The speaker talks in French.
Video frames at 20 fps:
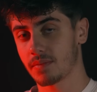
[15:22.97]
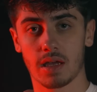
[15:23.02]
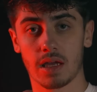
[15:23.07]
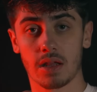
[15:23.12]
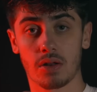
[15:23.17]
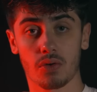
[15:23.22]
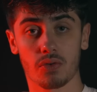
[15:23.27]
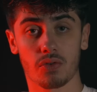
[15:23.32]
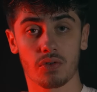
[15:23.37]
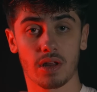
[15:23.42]
Et
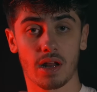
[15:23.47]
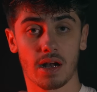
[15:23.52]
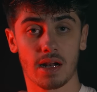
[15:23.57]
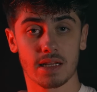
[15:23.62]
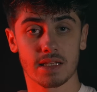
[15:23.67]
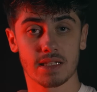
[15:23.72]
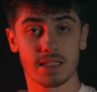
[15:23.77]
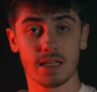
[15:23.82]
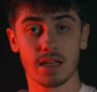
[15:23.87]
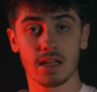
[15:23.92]
dans une
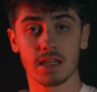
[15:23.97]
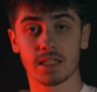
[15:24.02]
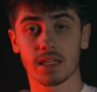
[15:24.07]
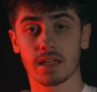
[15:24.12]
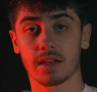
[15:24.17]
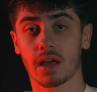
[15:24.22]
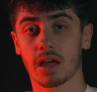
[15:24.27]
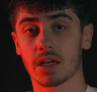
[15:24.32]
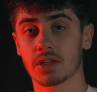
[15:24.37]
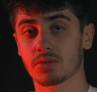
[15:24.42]
galaxie, les
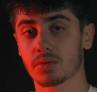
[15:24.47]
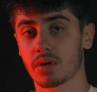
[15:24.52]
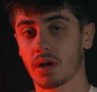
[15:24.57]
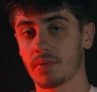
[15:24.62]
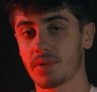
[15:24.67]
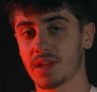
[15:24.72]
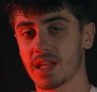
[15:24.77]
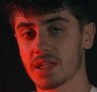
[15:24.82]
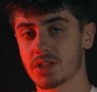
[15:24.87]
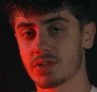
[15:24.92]
interactions
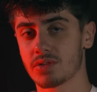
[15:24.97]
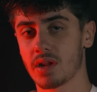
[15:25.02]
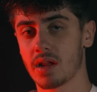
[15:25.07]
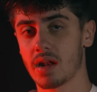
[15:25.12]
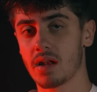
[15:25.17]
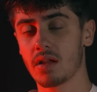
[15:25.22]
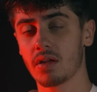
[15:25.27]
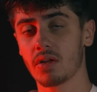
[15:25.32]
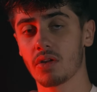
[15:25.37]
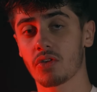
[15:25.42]

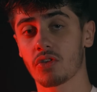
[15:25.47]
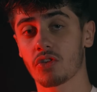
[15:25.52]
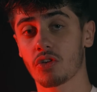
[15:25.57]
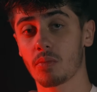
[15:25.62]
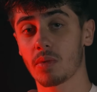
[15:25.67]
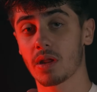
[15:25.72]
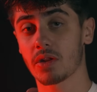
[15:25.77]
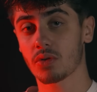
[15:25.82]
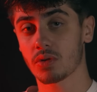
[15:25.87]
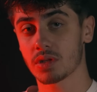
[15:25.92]
gravitationnelles
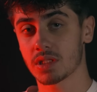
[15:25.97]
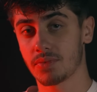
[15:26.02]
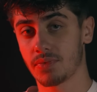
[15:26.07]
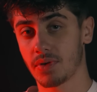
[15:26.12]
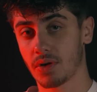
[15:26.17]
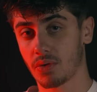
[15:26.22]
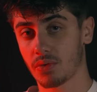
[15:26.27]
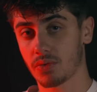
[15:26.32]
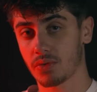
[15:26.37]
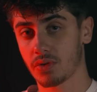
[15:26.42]
semblent être
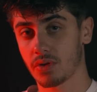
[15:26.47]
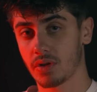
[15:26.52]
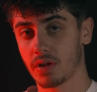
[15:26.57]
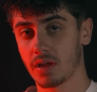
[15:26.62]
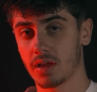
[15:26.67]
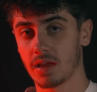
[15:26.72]
différentes,